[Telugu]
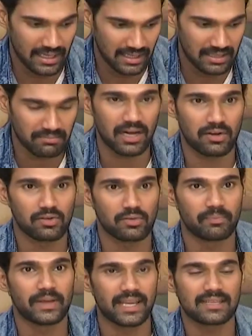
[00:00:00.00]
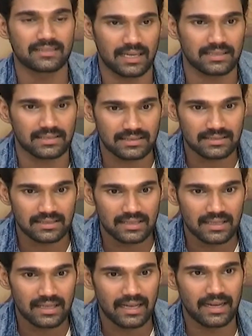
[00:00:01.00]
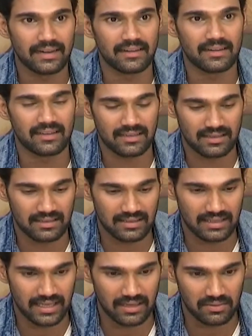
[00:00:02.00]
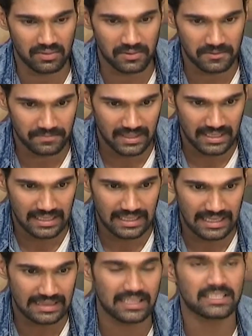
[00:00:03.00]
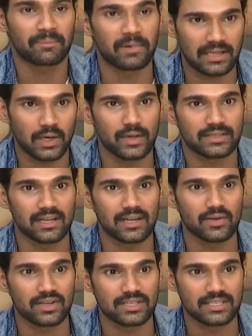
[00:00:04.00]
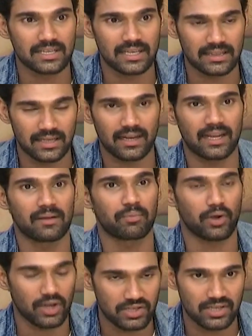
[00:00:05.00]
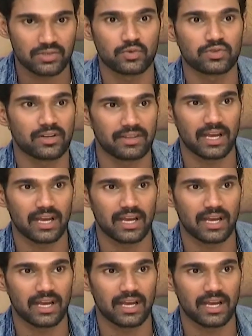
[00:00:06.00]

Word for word: అనేది మాకు బిగ్గెస్ట్ సక్సెస్ అండ్ నేను ఎంత చెప్పినా తక్కువే సార్ గురించి ఎందుకంటే ఆయన ప్రొడక్షన్ చూసుకునే